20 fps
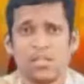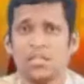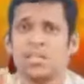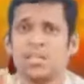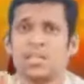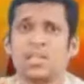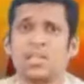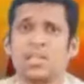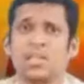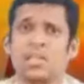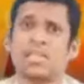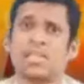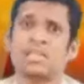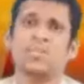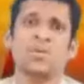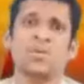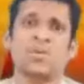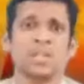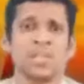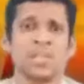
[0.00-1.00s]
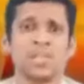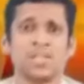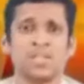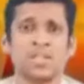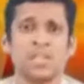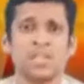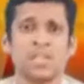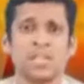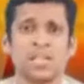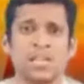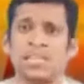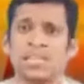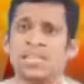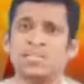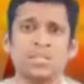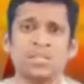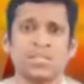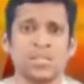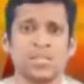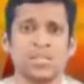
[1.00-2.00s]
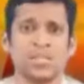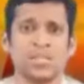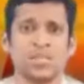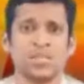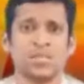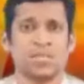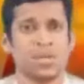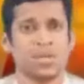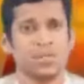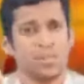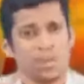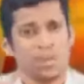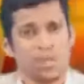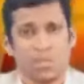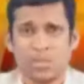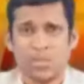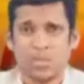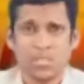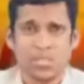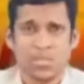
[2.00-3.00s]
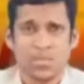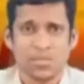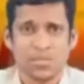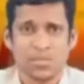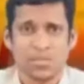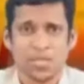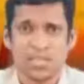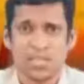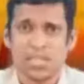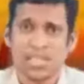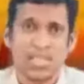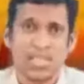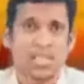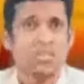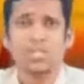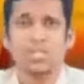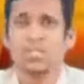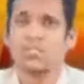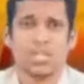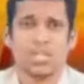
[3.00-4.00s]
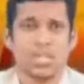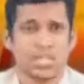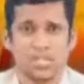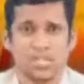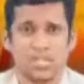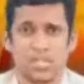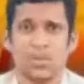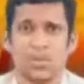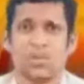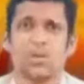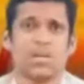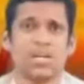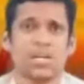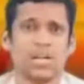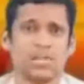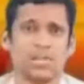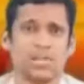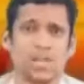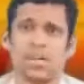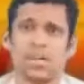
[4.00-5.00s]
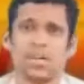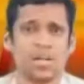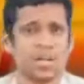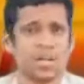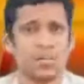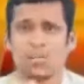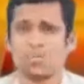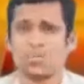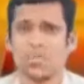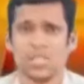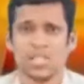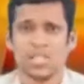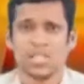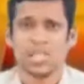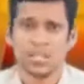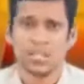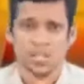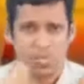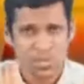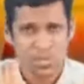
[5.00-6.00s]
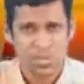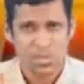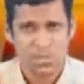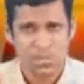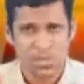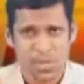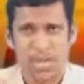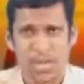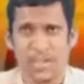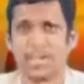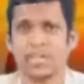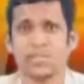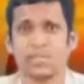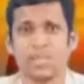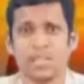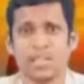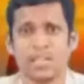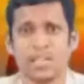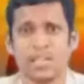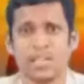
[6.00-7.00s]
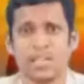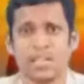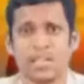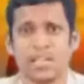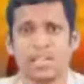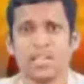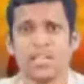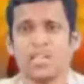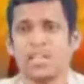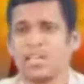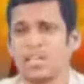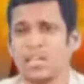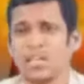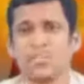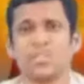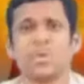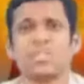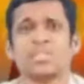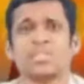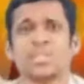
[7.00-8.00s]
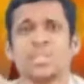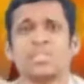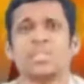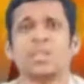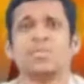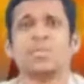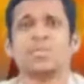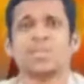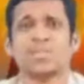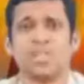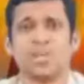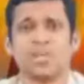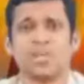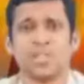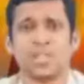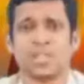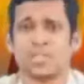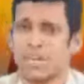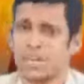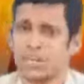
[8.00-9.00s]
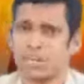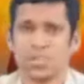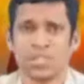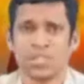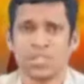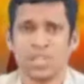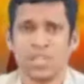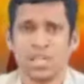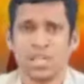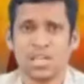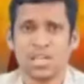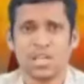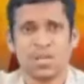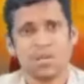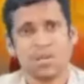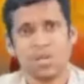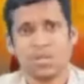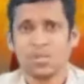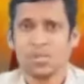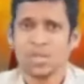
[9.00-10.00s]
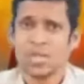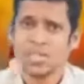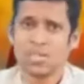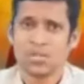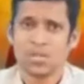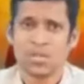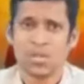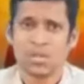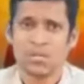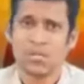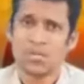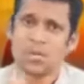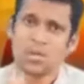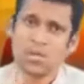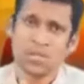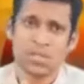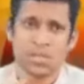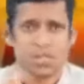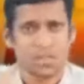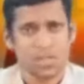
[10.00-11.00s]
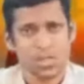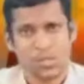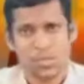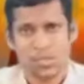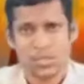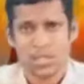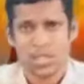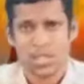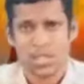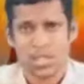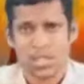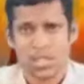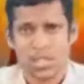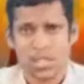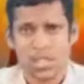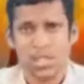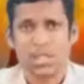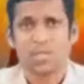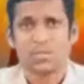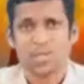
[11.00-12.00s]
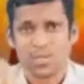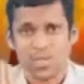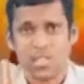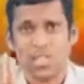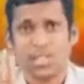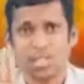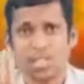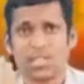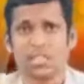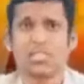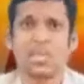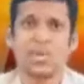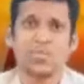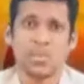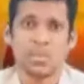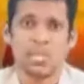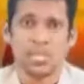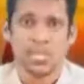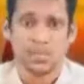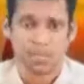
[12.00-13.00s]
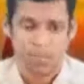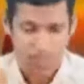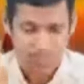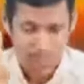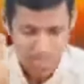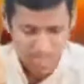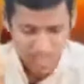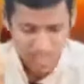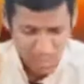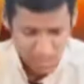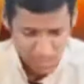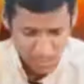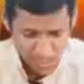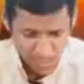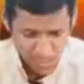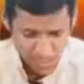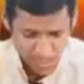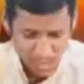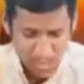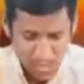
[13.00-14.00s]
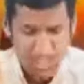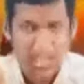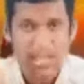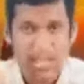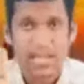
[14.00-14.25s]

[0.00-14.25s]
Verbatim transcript: நீங்கள் அதிகமாக உழைக்கிறவங்க அதிகமாக சாப்பிட்ணும் கம்மியாக கம்மியாக சாப்பிட்ணுங்கிறத கண்டுபிடிக்க முடியாது எவ்வளோ கலோரியெல்லாம் உங்களுக்கு கண்டுபிடிக்க முடியாது அதனால் ரொம்ப சிம்பிளாக ஐடியா என்ன பண்ணிக்கோங்க பசி எடுத்தால் மட்டும் சாப்பிடுங்க வேலை முடிஞ்சதா உழைப்புக்கேற்ற உணவு உணவுக்கேற்ற உழைப்பு வந்துருங்களா பசி எடுத்தால் சாப்பிடுங்க ரெண்டாவது பாயிண்ட்டு